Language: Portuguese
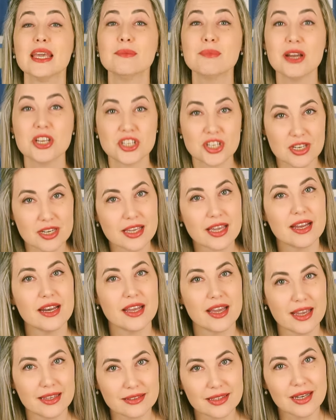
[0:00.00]
Imagine que
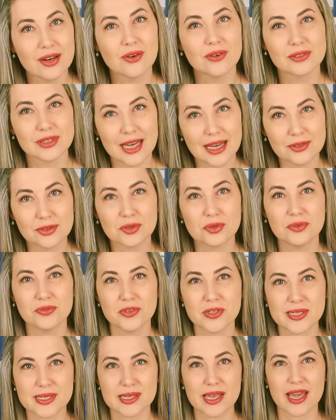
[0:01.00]
ele entre em contato com
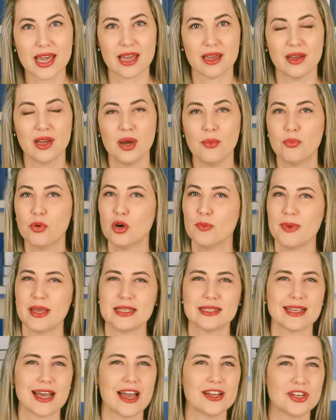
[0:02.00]
você por
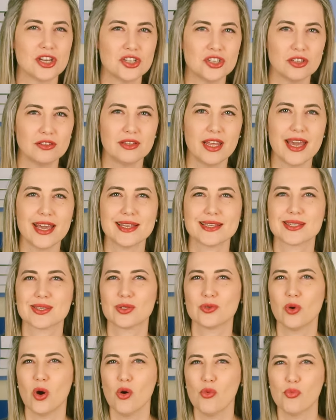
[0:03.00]
mensagem de
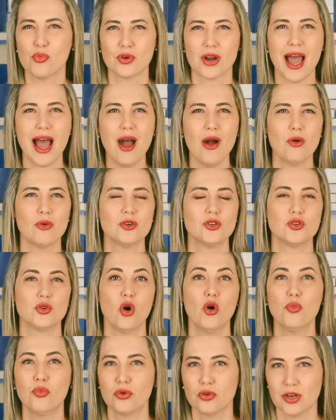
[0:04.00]
texto, ou por áudio,
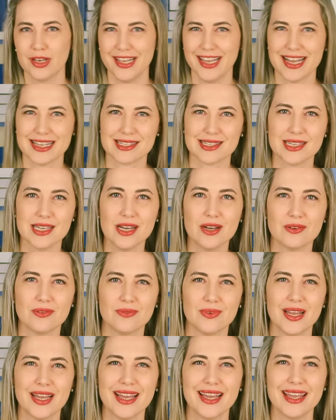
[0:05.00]
ou por
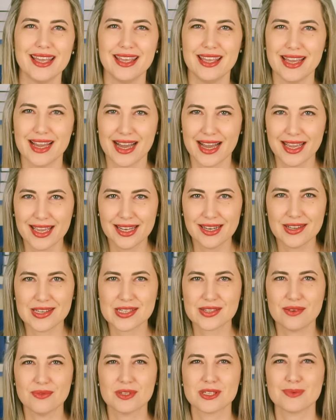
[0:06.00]
ligação. E aí
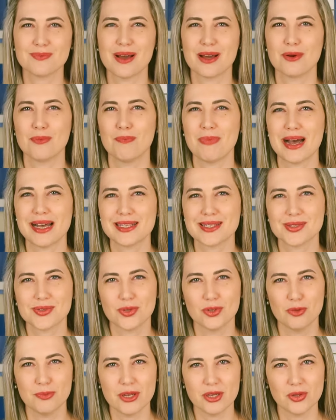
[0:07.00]
nós vamos para o
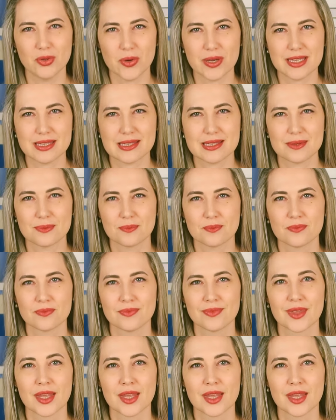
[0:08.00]
passo número 2.